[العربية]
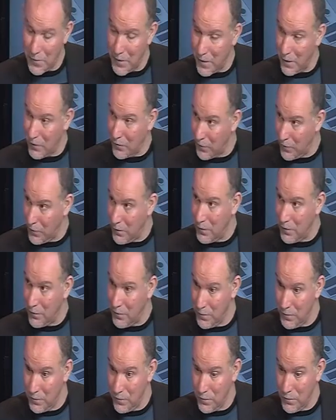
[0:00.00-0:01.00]
بقري
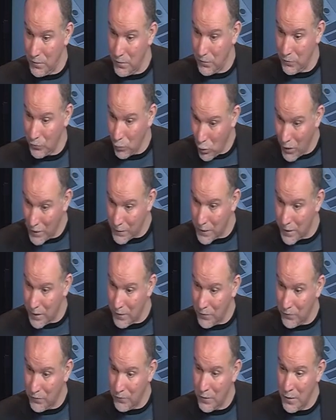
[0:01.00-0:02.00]

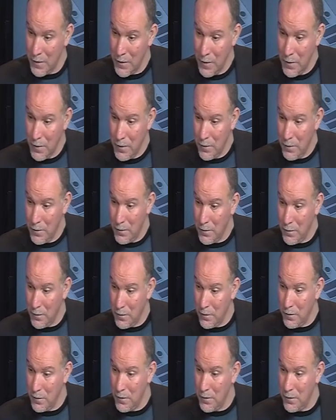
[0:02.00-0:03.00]
سواطاس
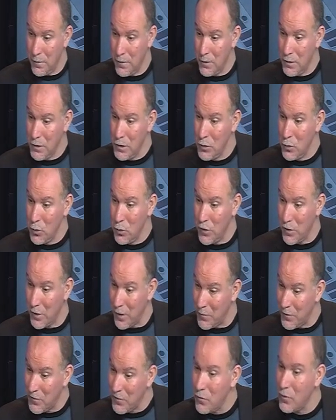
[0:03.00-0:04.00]
يوث
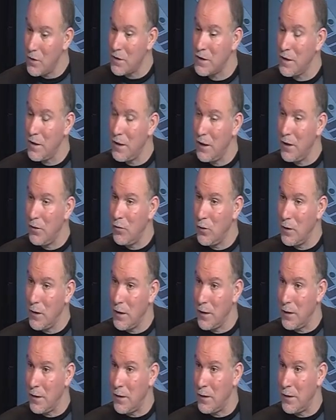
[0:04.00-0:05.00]
25
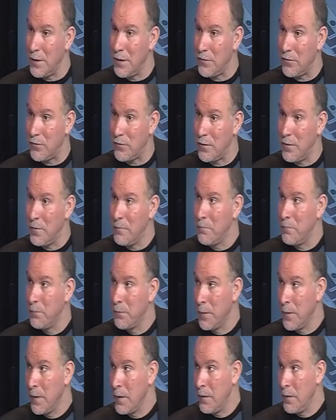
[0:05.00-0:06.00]
لولايه ياسين
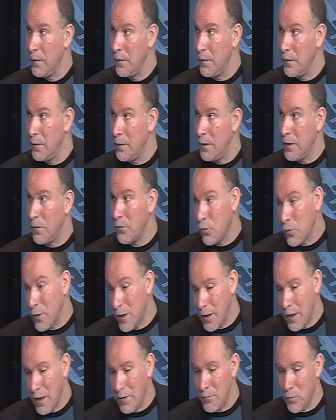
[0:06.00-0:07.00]
آه،
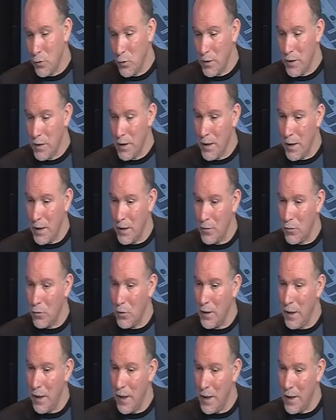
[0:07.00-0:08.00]
ارثور الحمد لله على
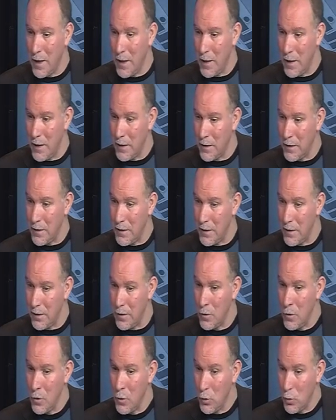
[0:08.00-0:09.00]
كل حال
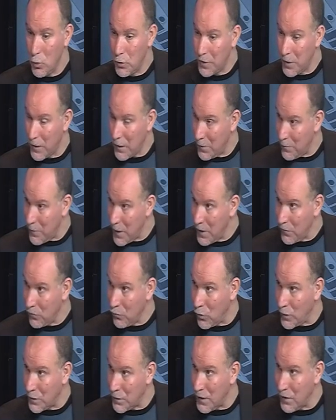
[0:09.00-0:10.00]
لكني وردي قيمة
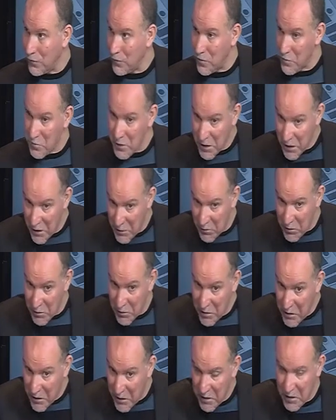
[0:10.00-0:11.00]
راس وطاس مي قيم
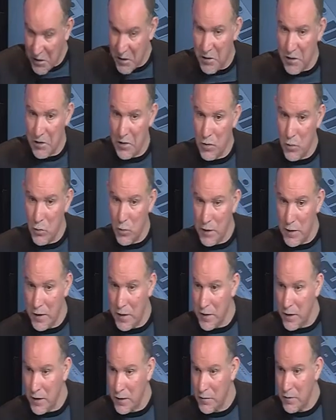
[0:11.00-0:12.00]
الذكرى كان
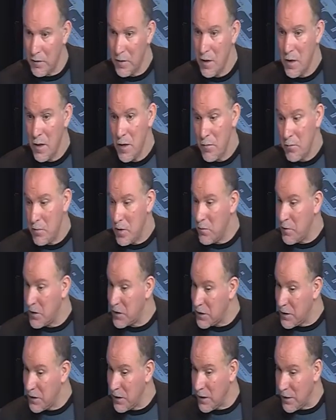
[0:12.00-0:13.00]
الولايات إيه. مي
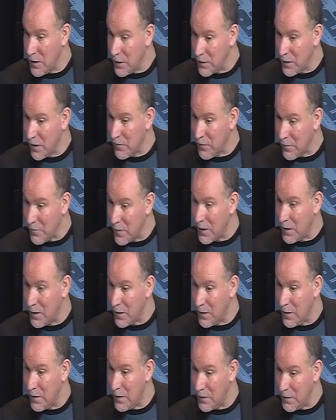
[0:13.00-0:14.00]
ماشي اطاس آه، ما
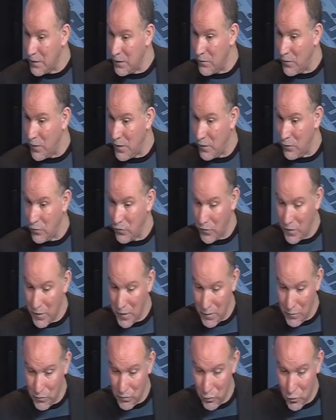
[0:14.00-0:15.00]
كني يدي في داون
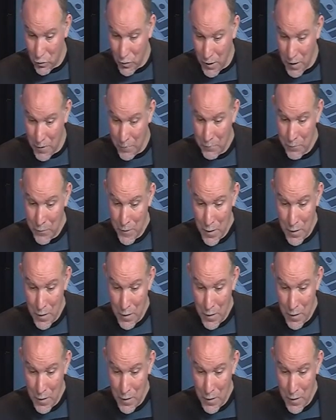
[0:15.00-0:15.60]
سني مزوره